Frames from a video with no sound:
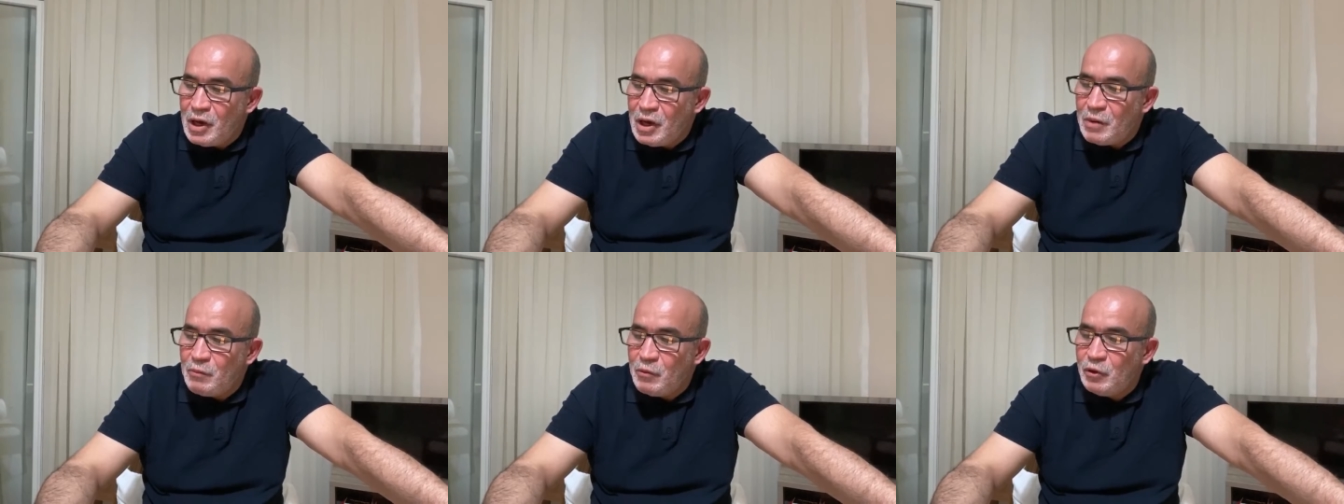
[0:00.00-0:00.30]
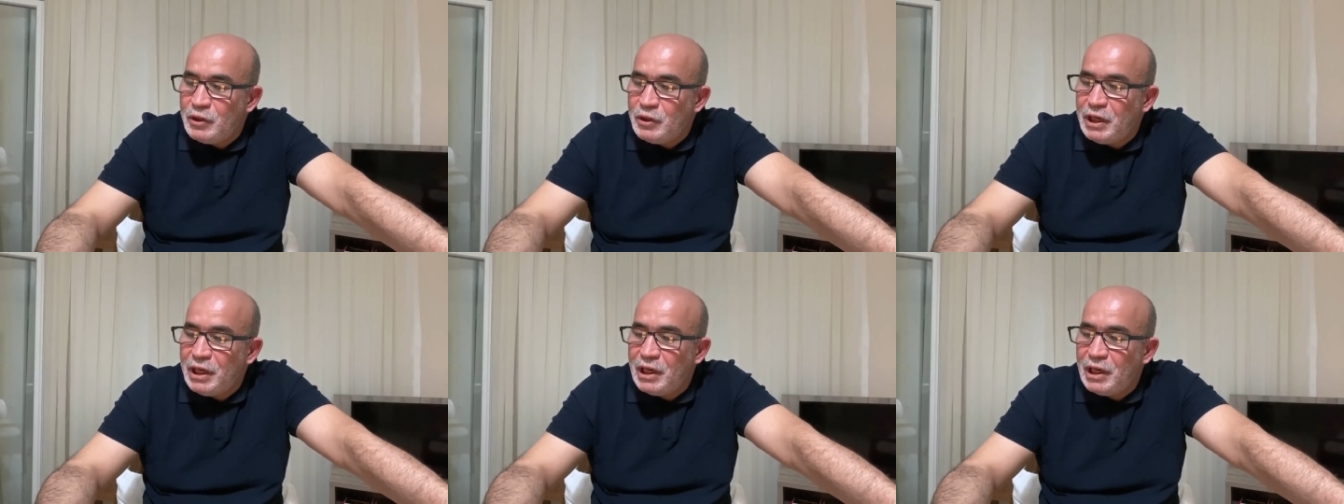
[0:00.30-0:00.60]

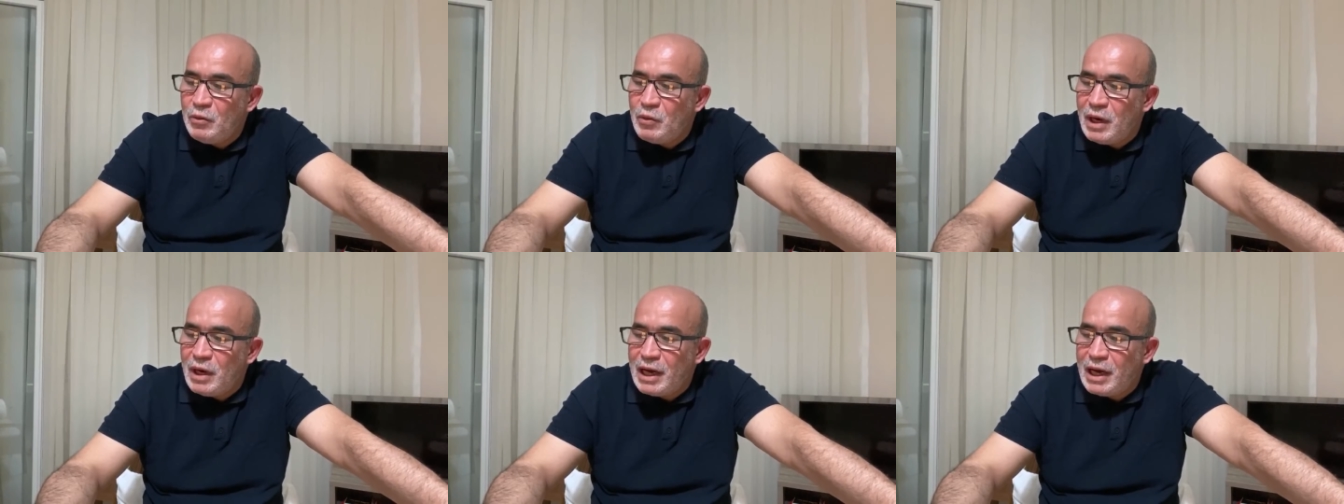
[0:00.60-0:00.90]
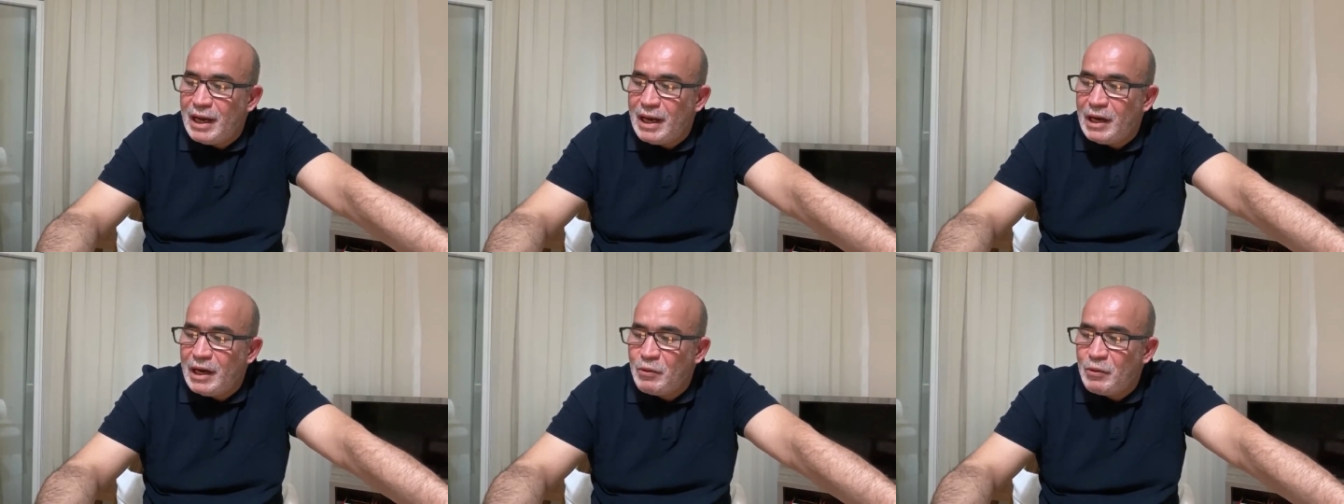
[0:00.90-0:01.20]
مدير
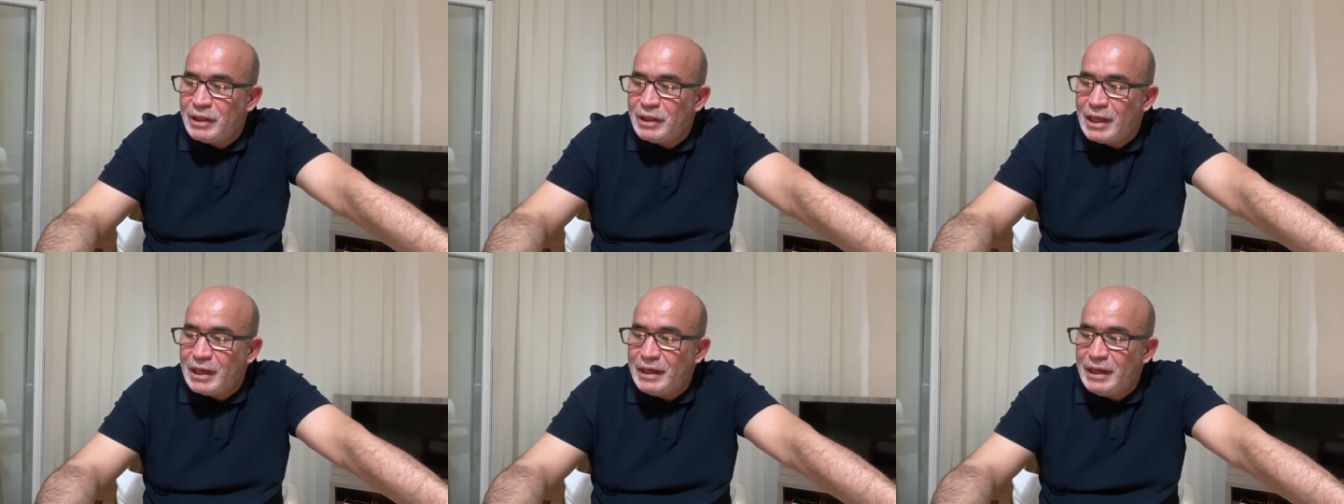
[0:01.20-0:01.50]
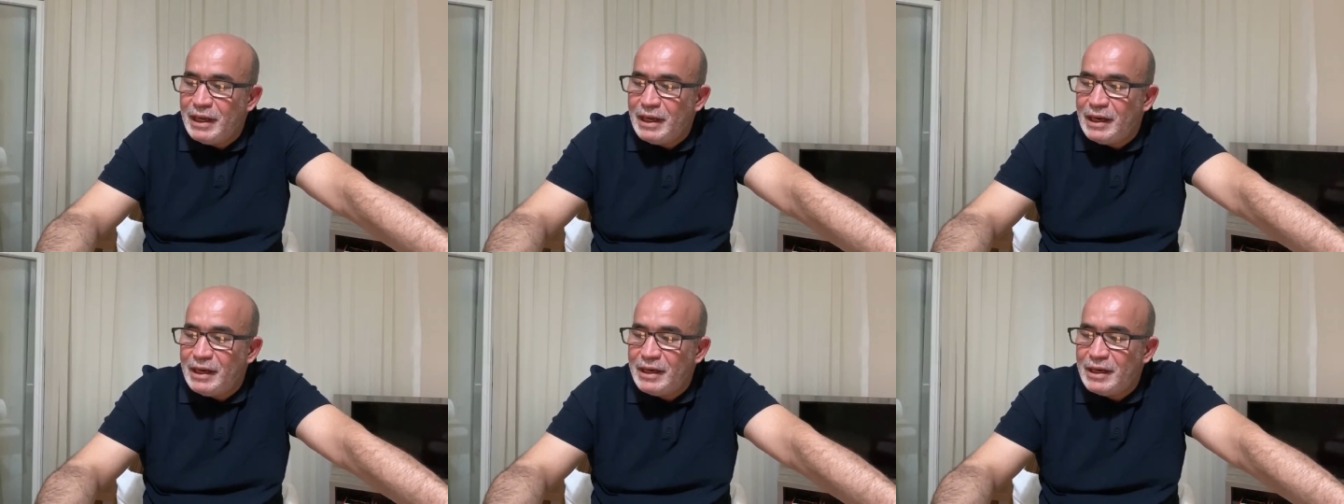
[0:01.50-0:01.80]
الوكالة
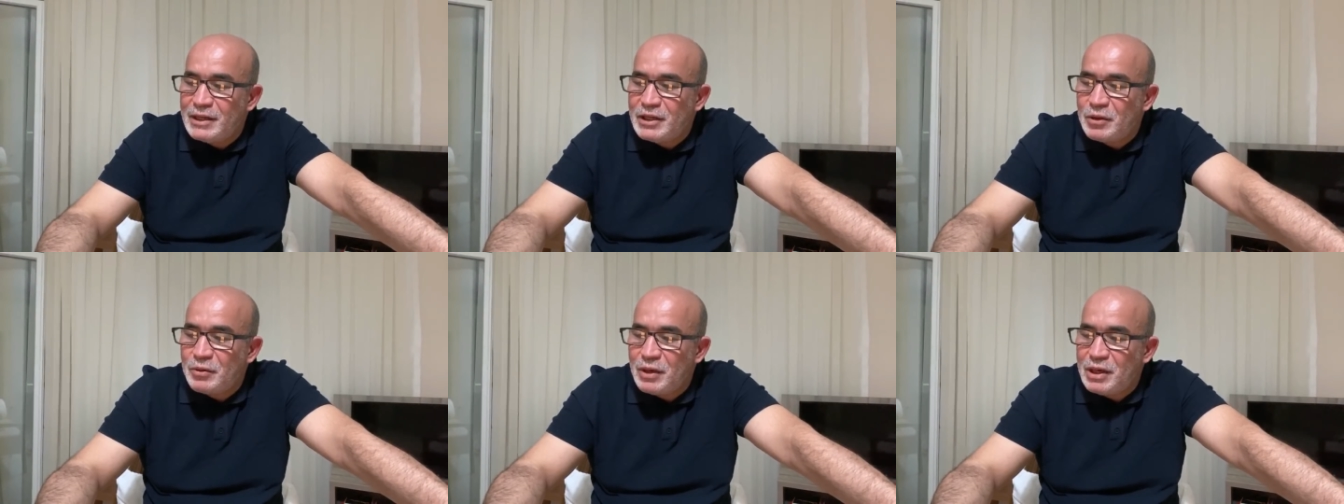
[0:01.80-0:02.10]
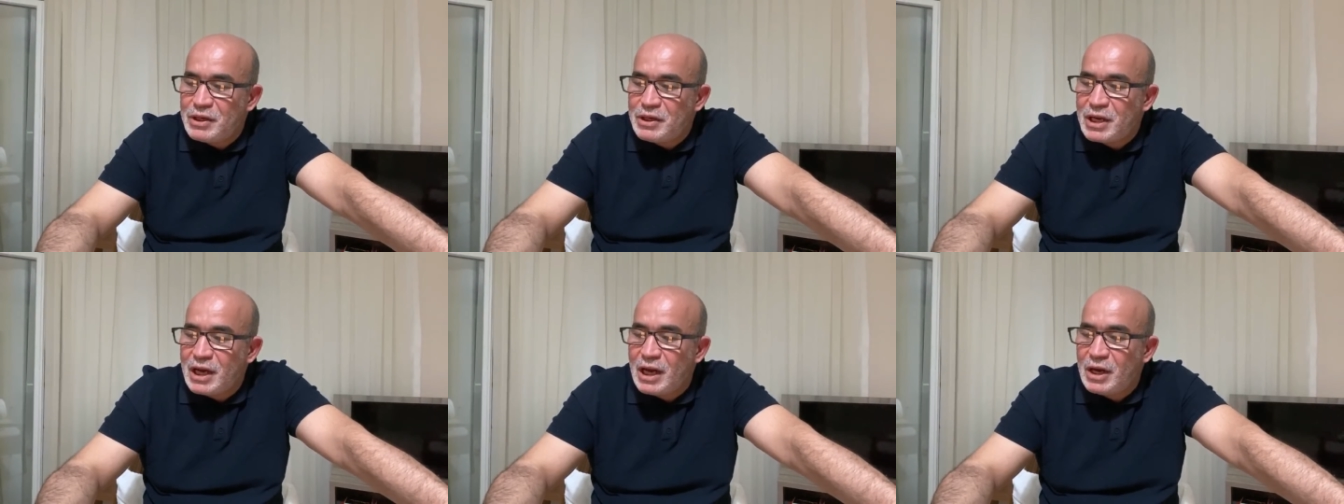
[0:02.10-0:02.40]
الوطنية لنشر
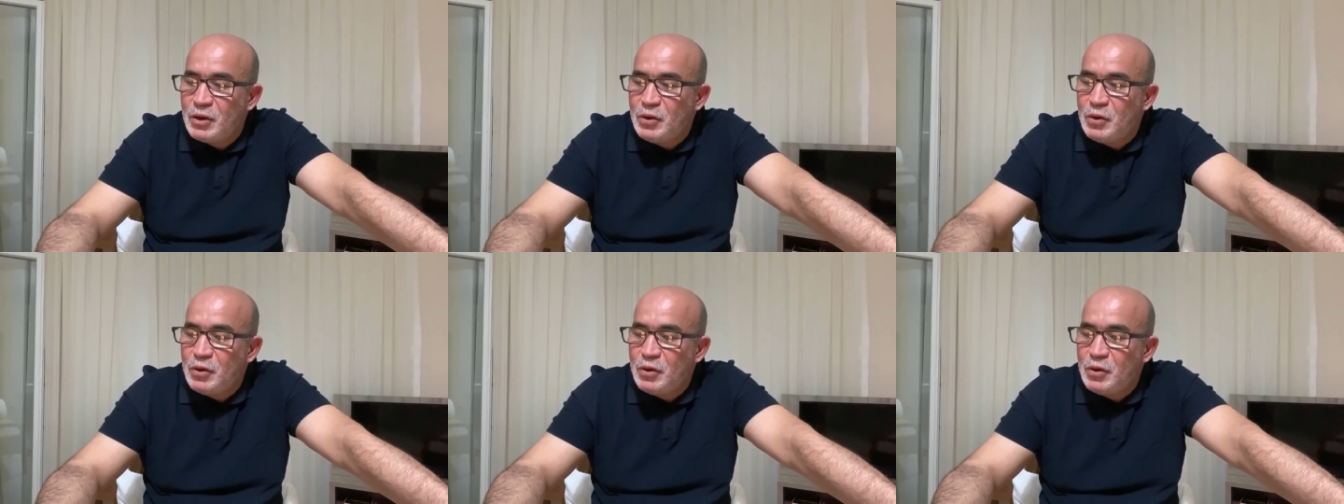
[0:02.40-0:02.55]
الإشهار